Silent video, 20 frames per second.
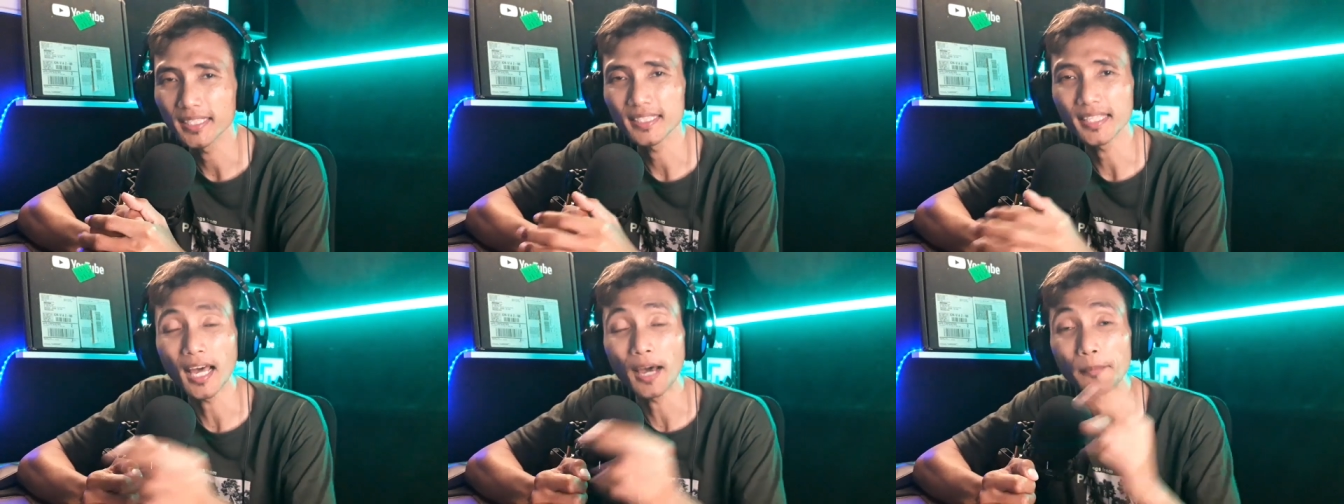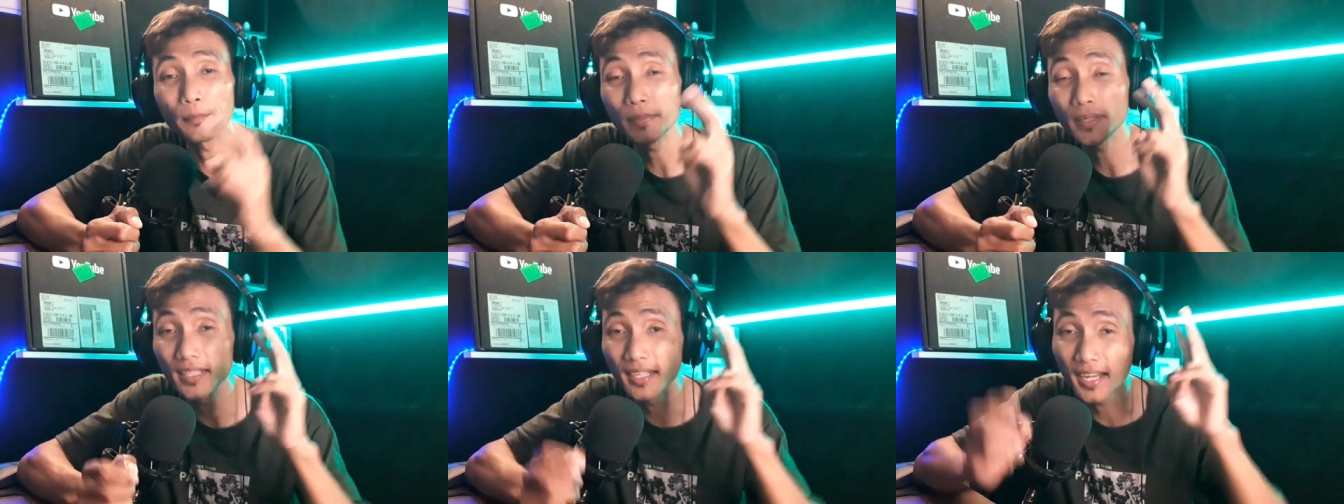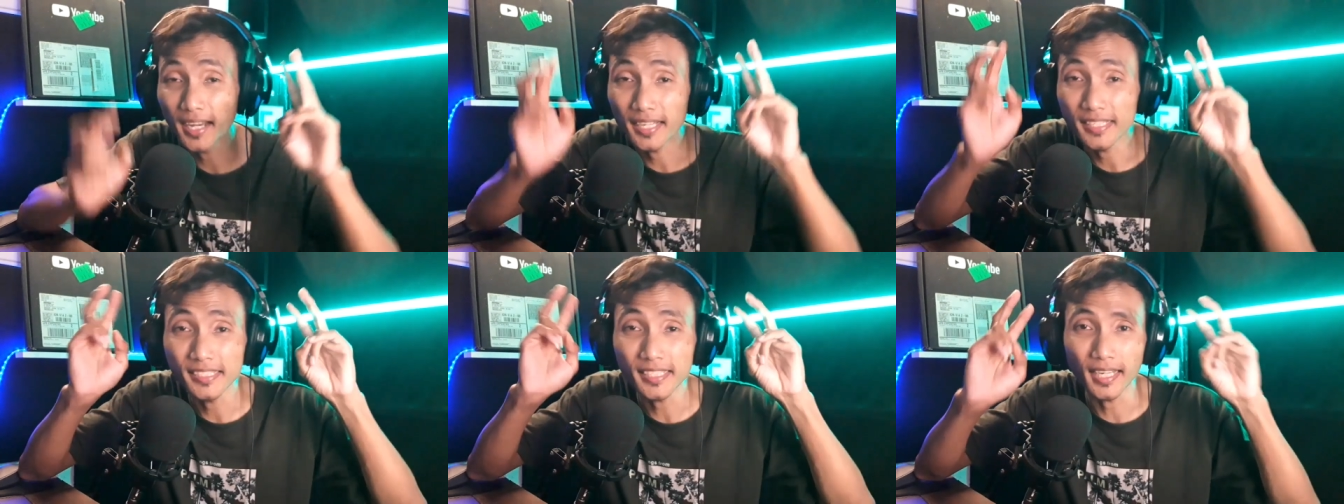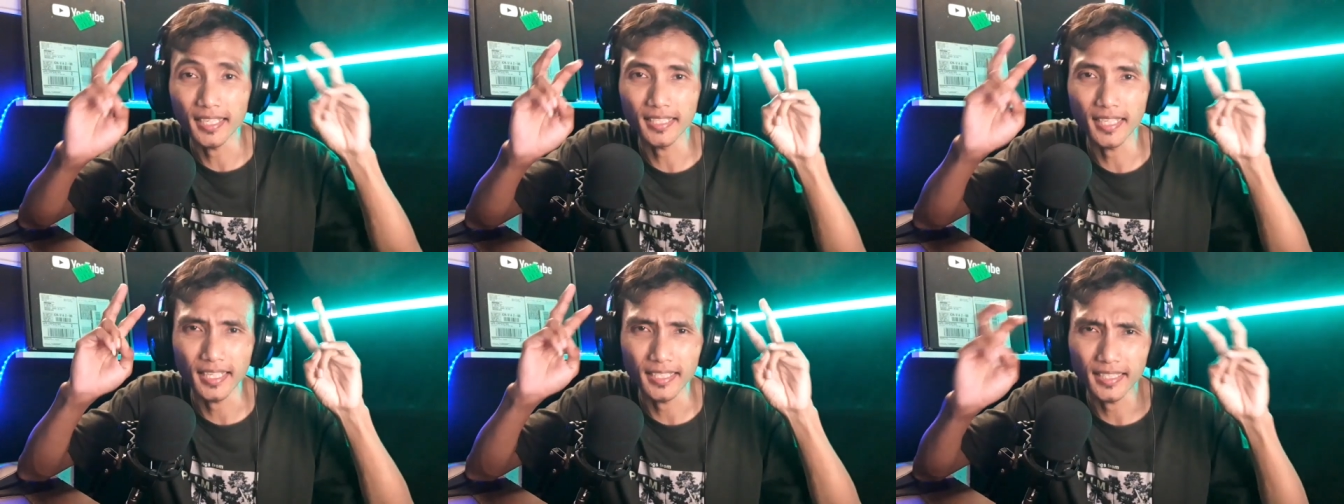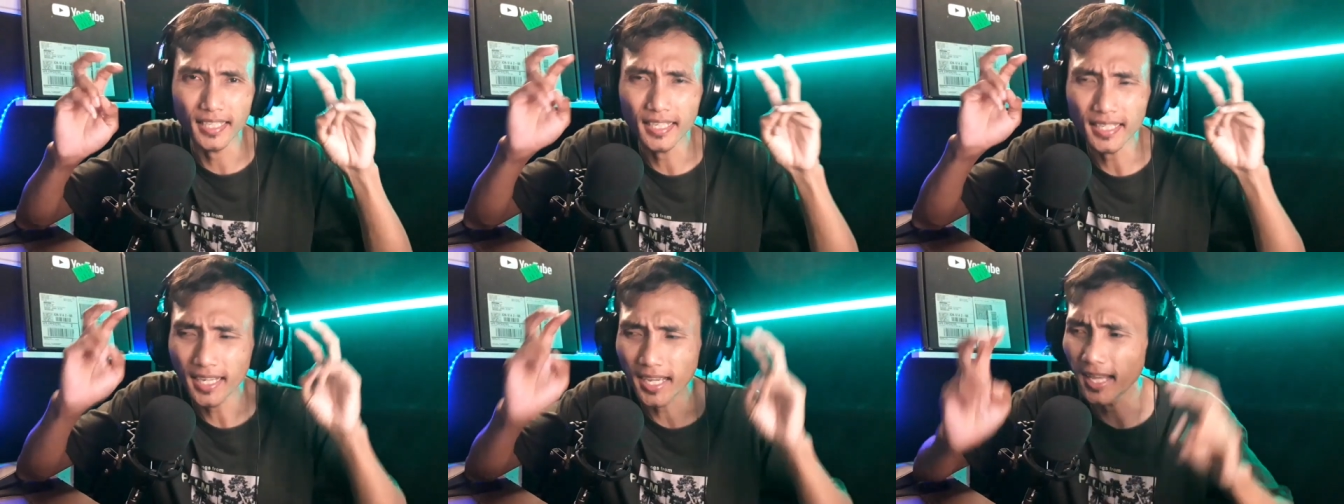Tapi dengan
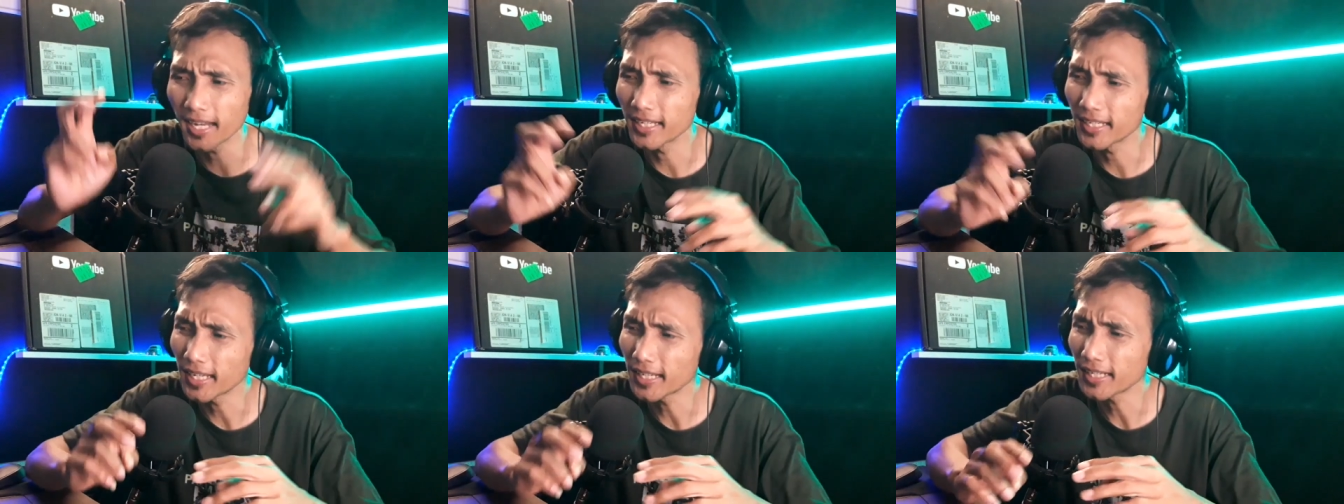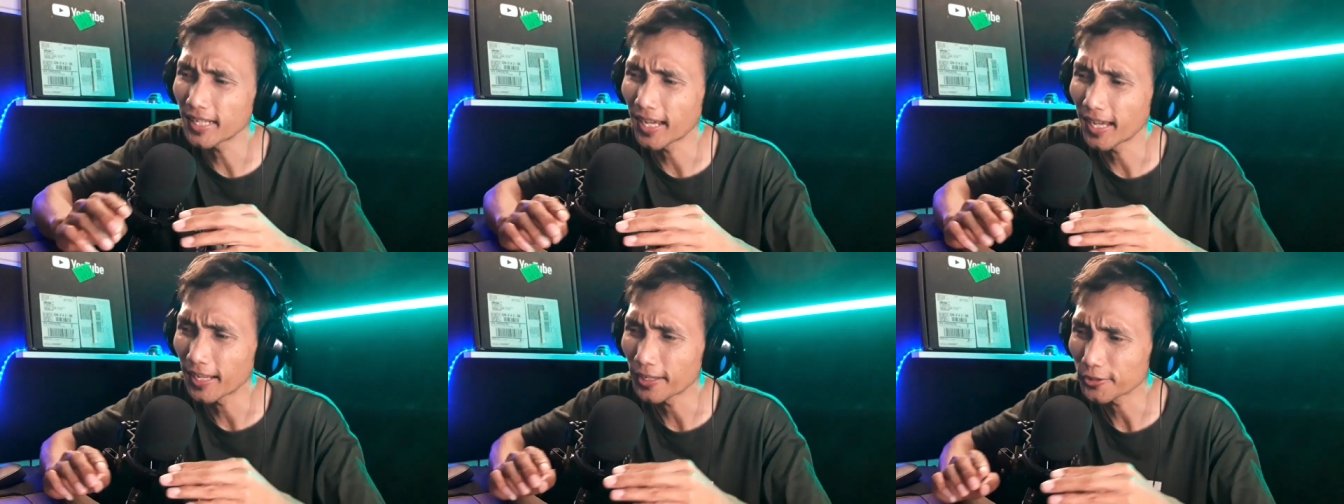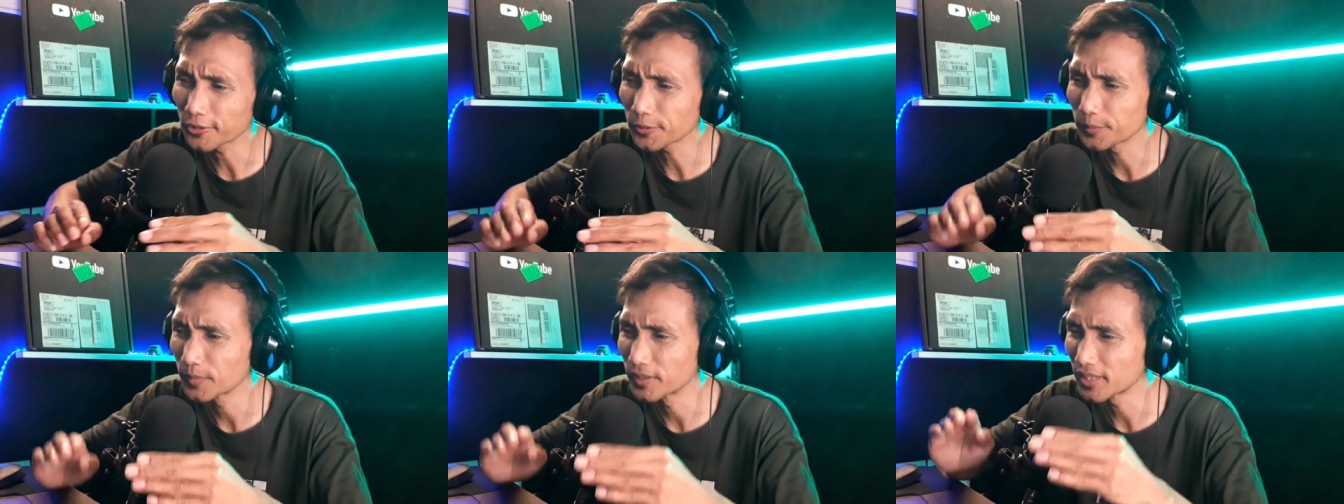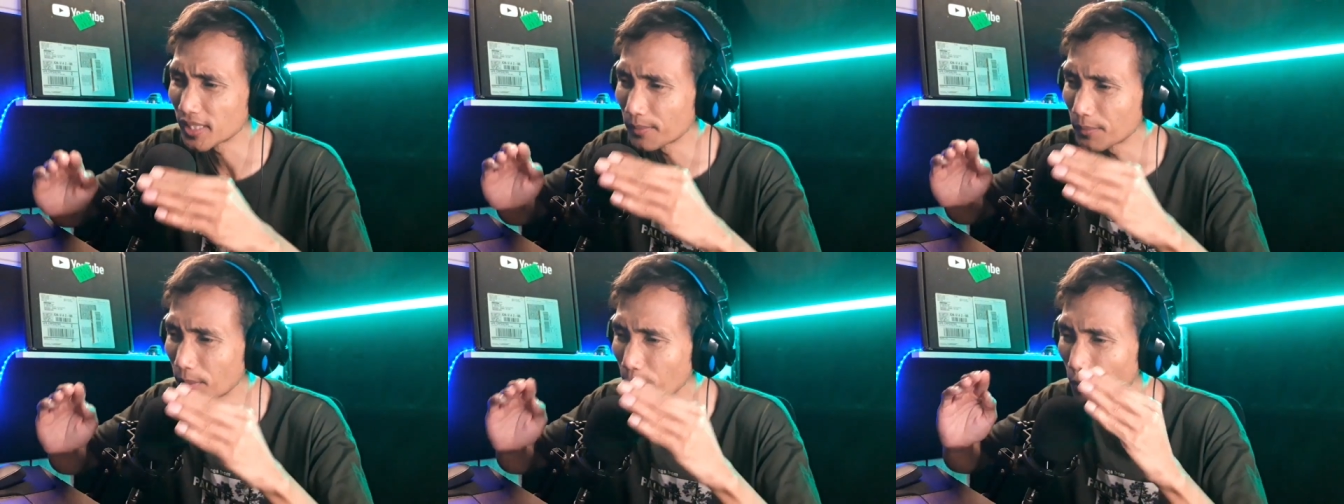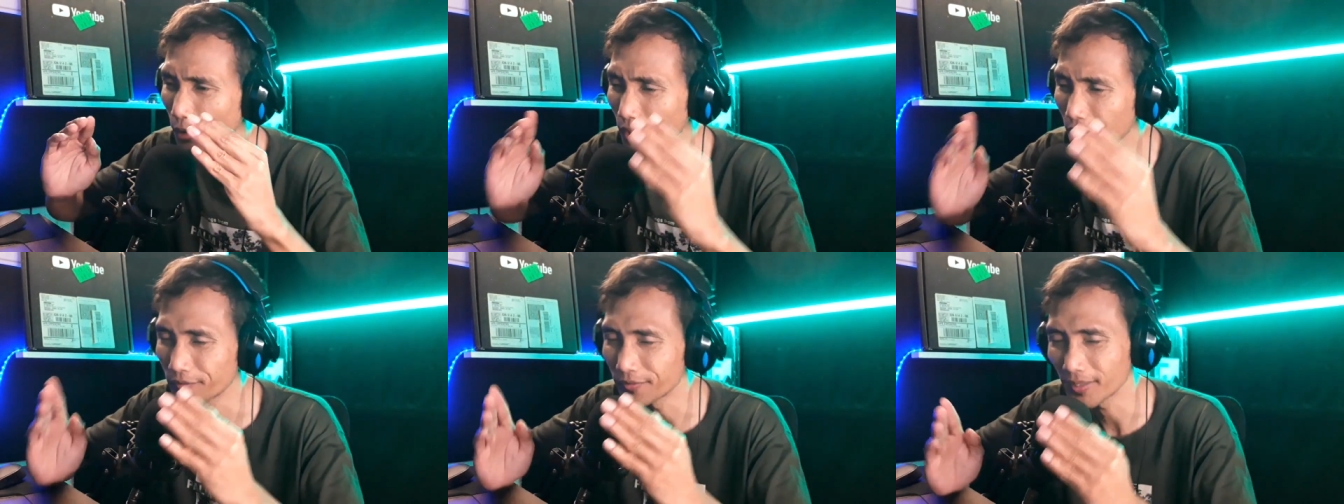catatan kalian harus bisa
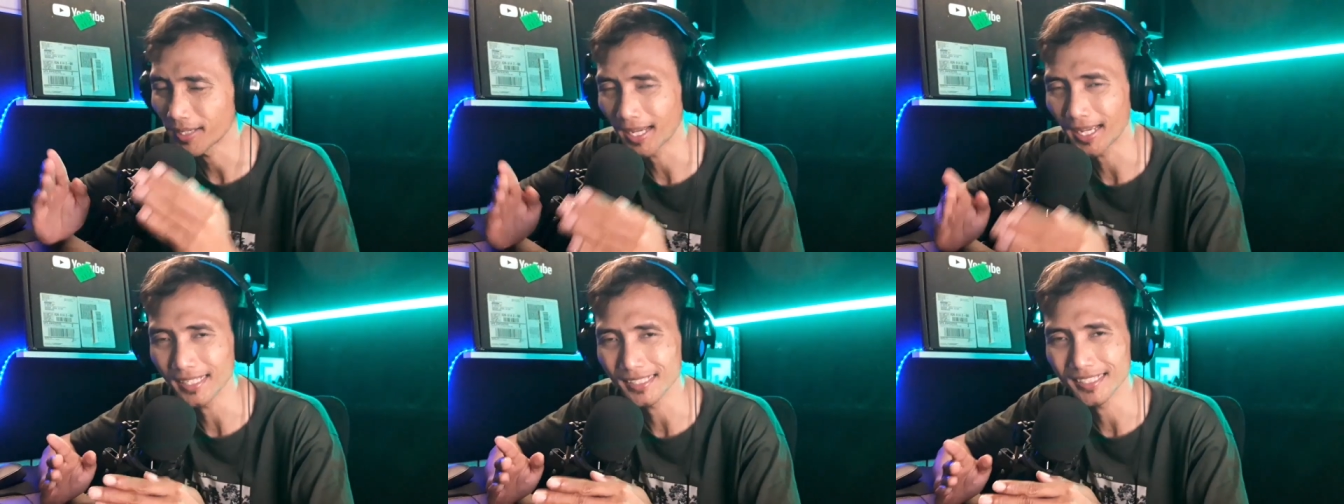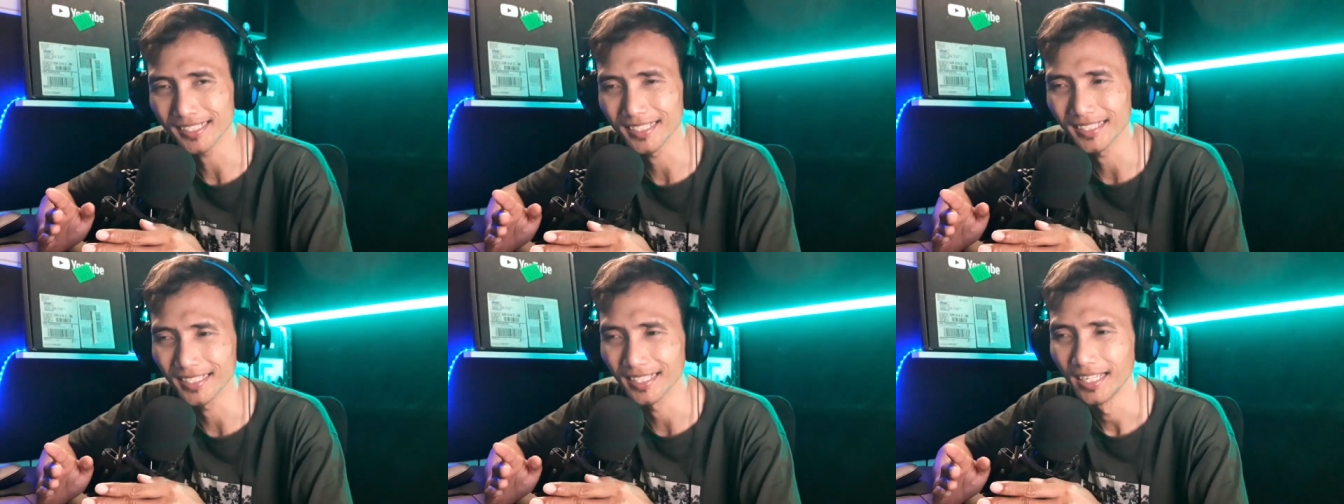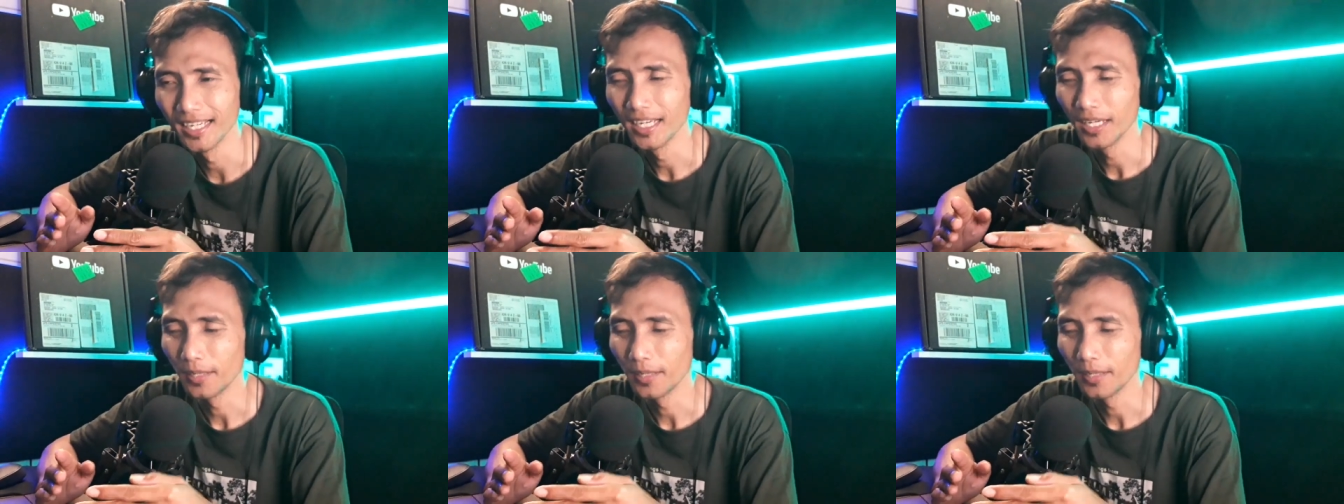memodifikasi,